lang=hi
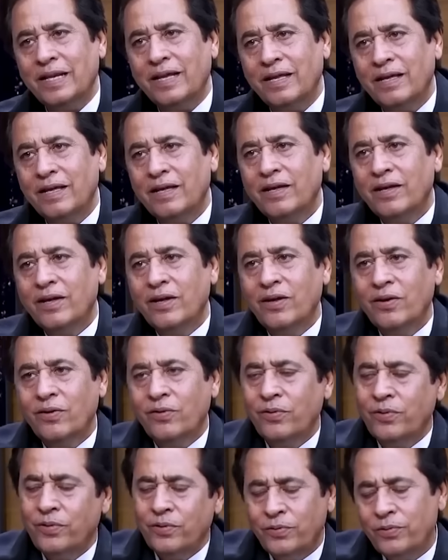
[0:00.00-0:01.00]
रहे हम्म।
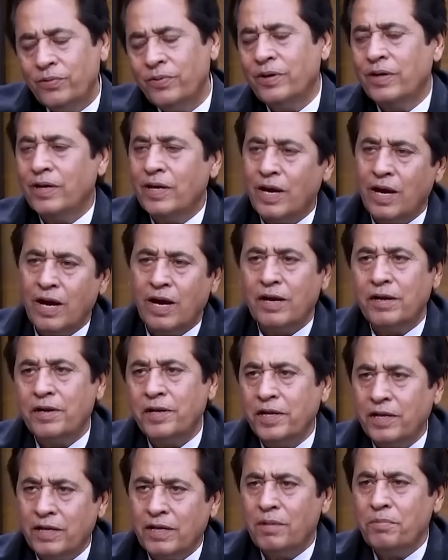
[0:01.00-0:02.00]
उन्होंने कहा हाँ
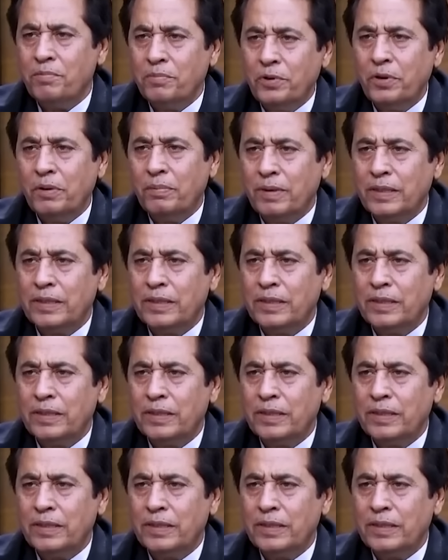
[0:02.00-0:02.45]
ठीक कम बोल